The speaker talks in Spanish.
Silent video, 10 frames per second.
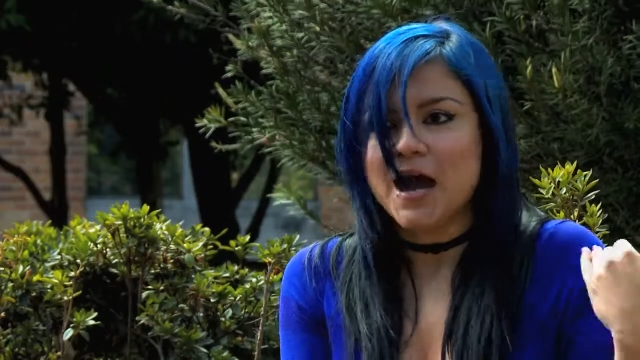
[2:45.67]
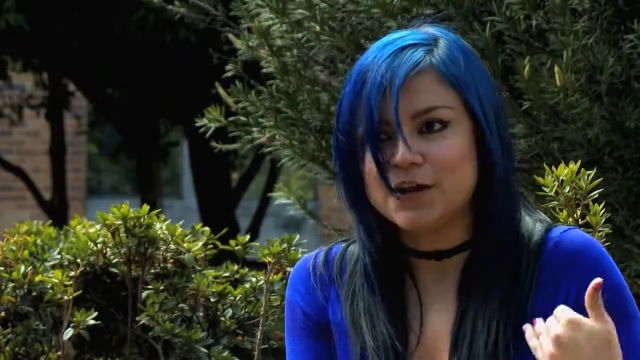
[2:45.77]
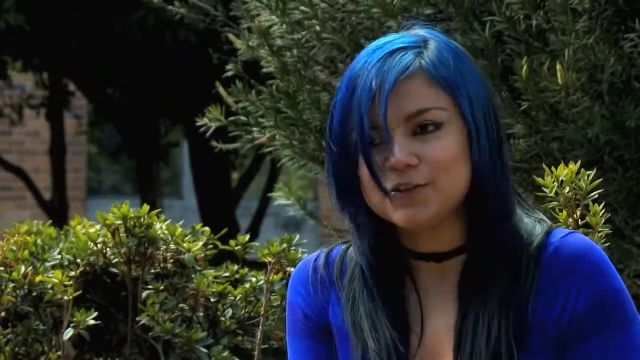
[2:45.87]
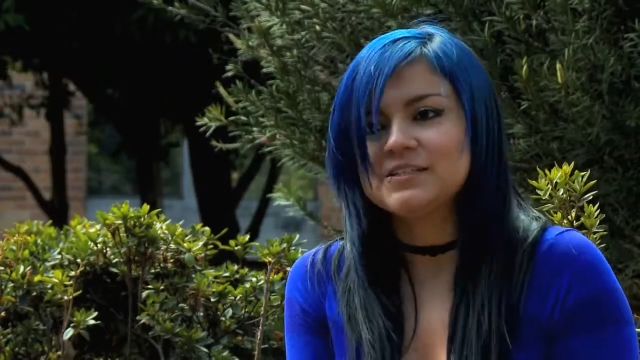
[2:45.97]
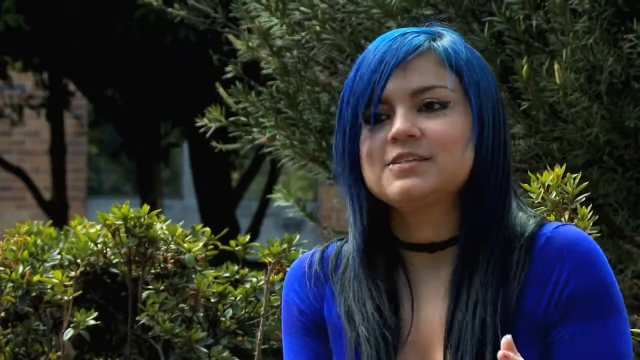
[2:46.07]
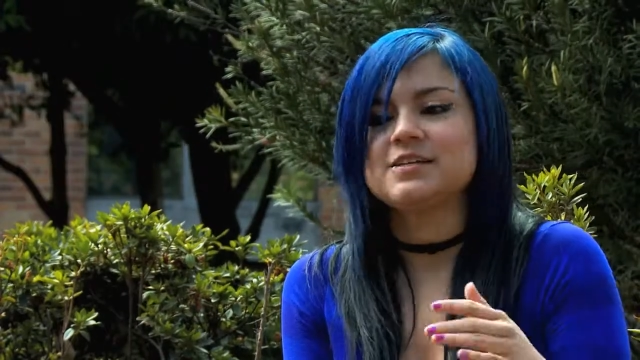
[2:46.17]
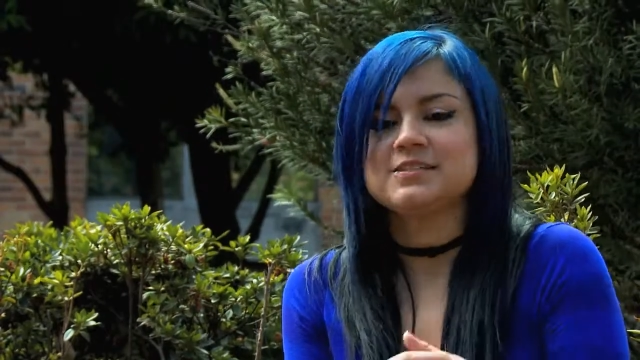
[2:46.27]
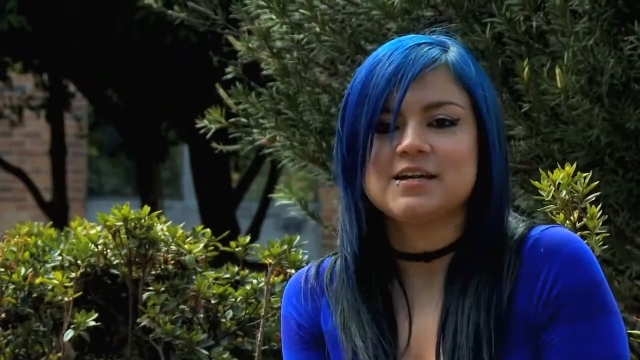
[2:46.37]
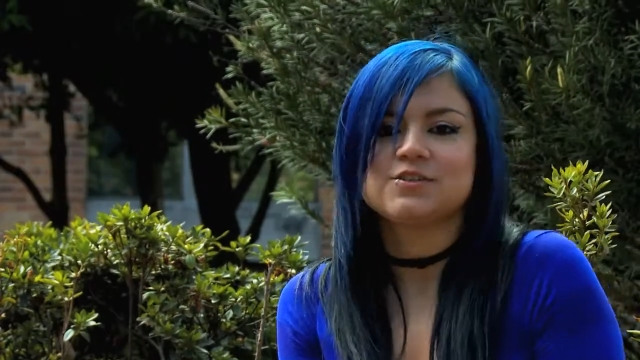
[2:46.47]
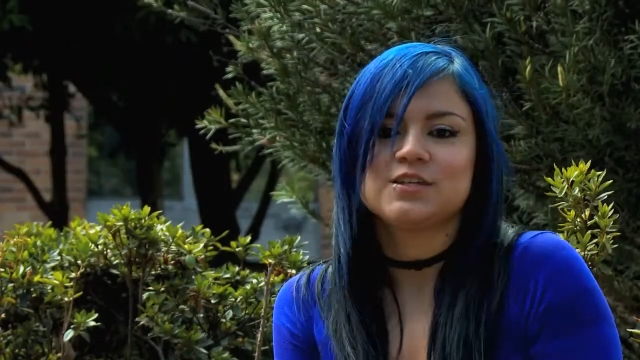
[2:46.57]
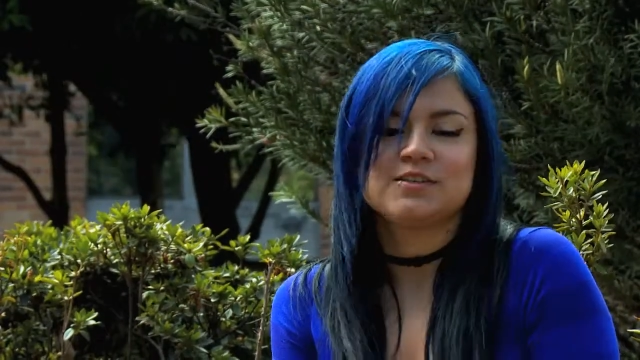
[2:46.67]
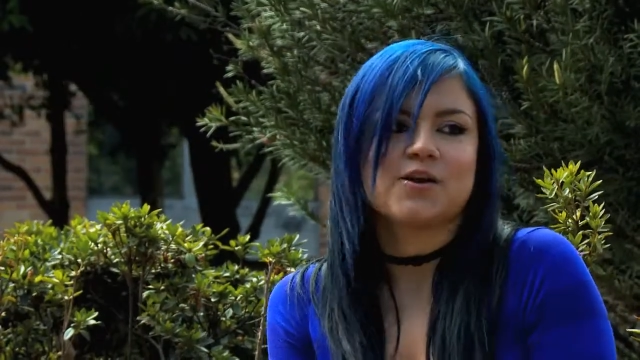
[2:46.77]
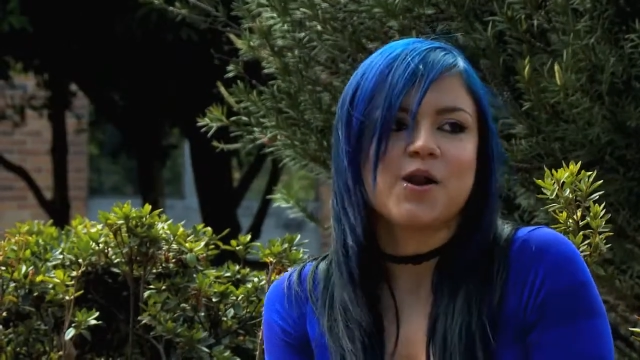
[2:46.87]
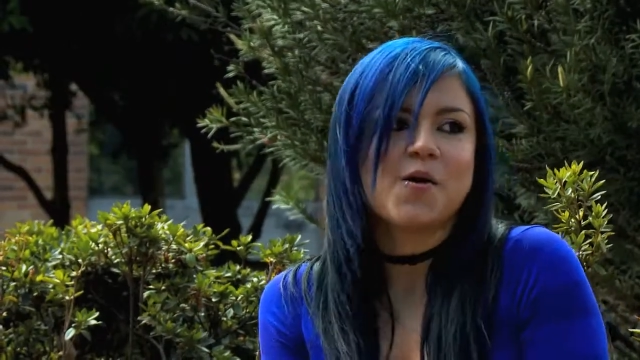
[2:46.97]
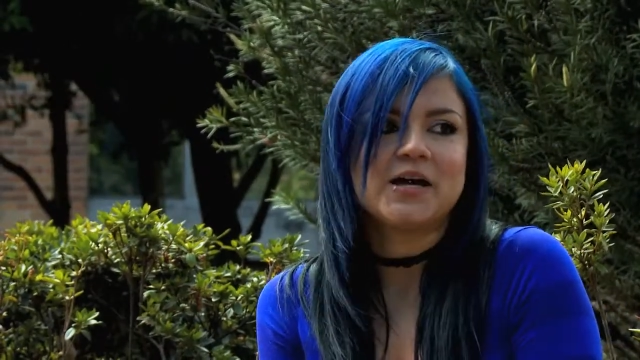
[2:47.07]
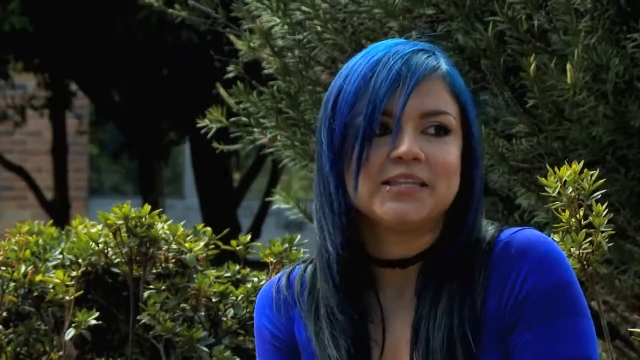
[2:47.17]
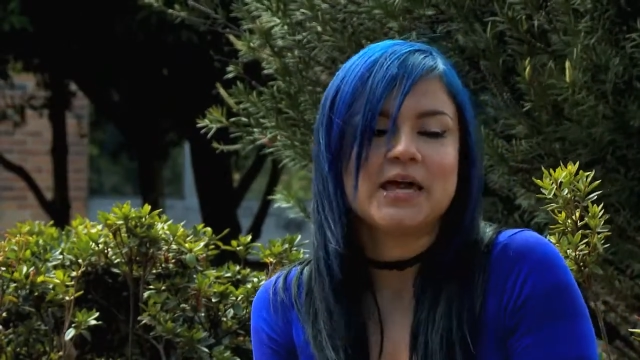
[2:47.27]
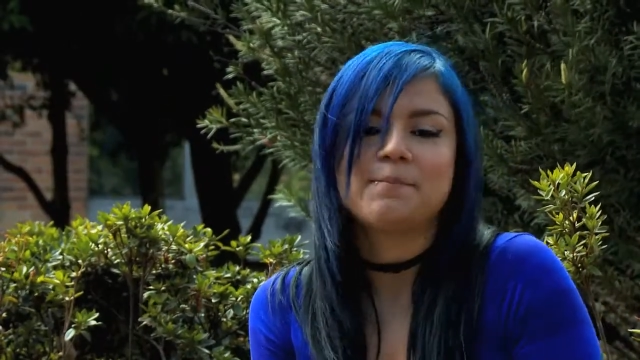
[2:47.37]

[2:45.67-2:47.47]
A los 16 años entré a una banda